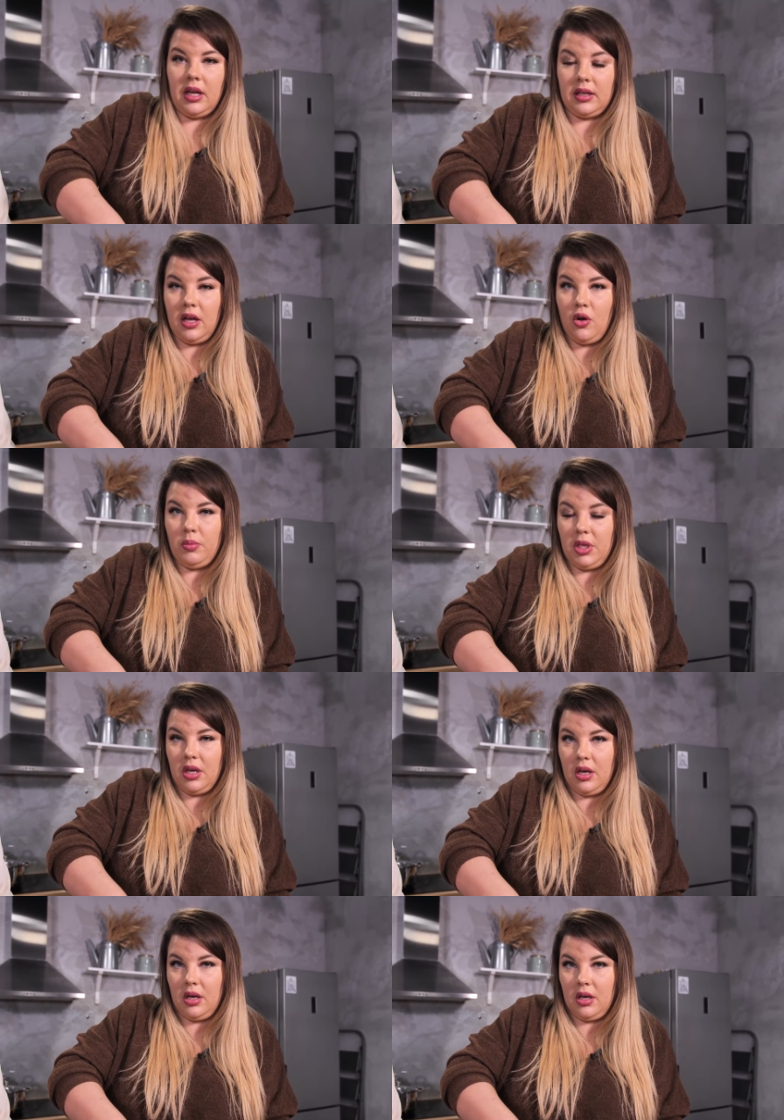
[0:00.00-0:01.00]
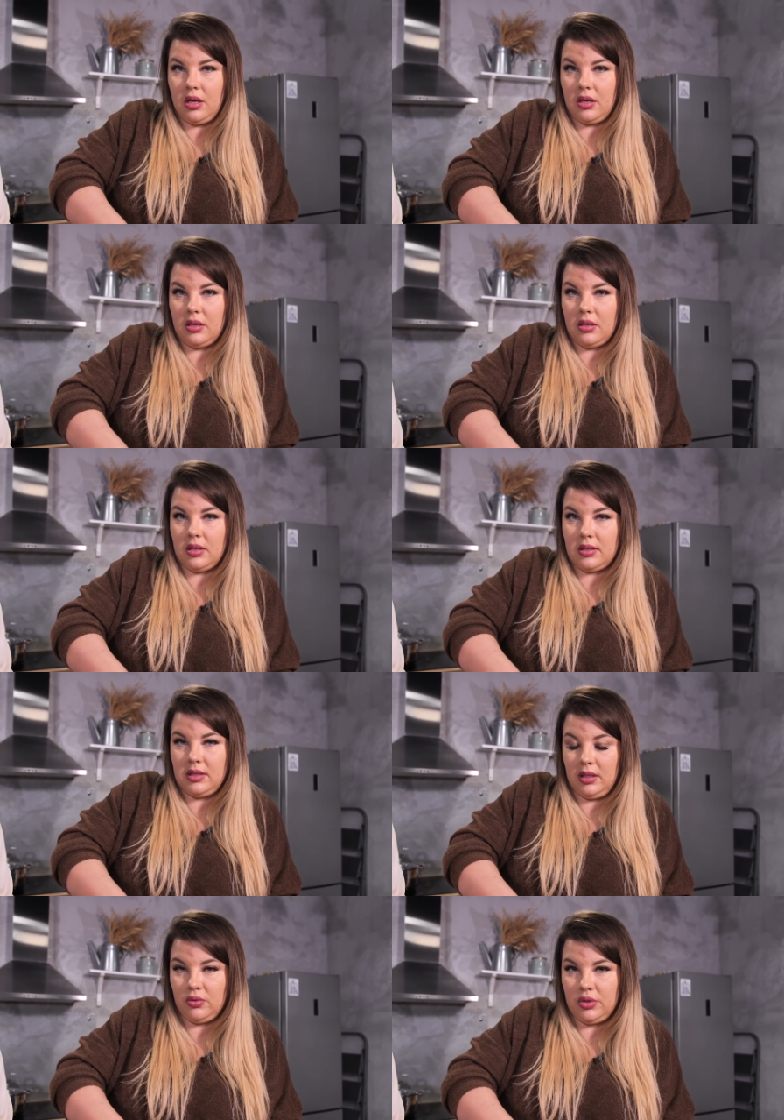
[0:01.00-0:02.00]
Тогда у меня а,
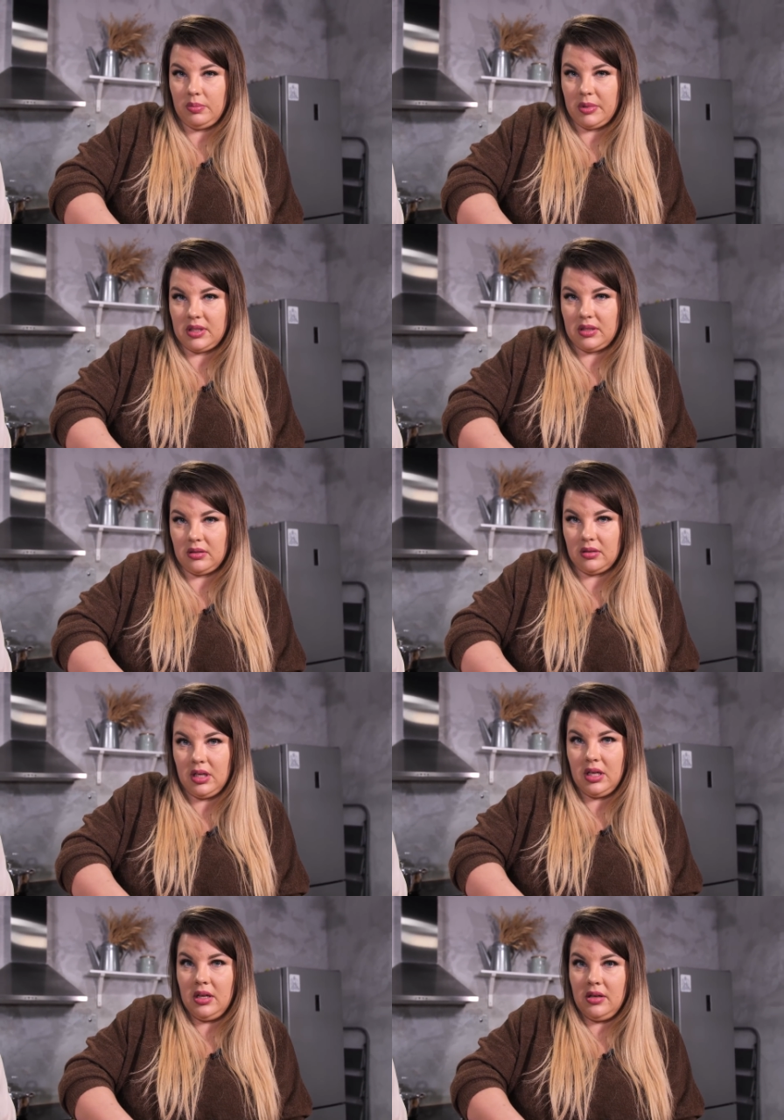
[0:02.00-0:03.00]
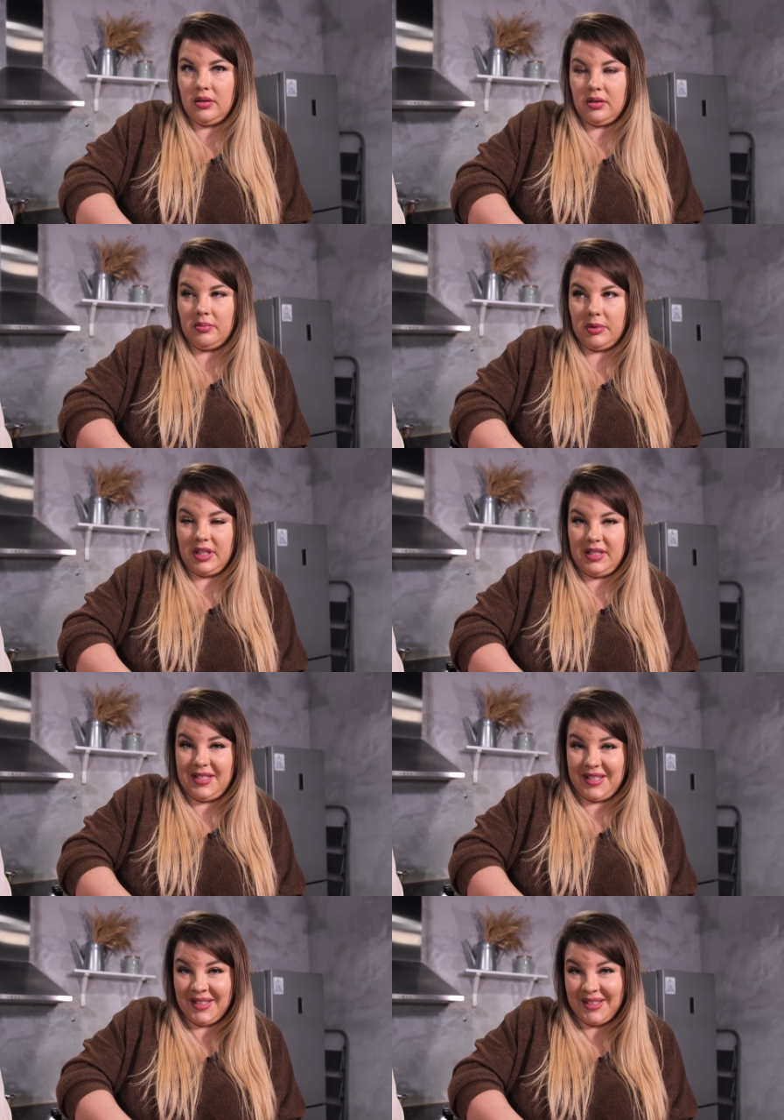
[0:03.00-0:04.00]
следующий посыл – подойдите